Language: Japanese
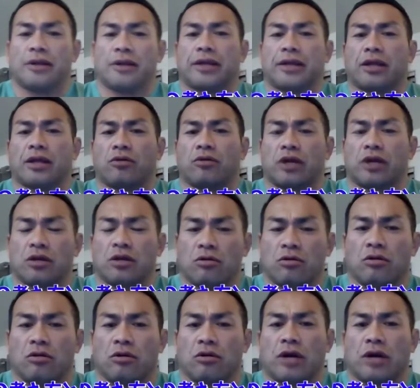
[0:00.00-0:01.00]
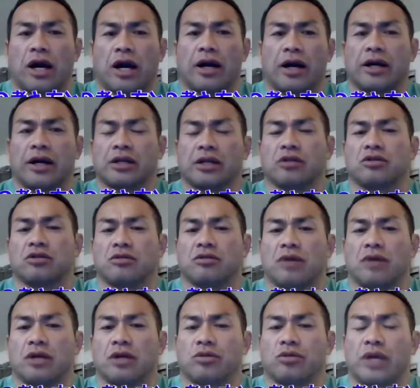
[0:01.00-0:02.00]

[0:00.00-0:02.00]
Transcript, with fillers: ただ俺の考え方としては、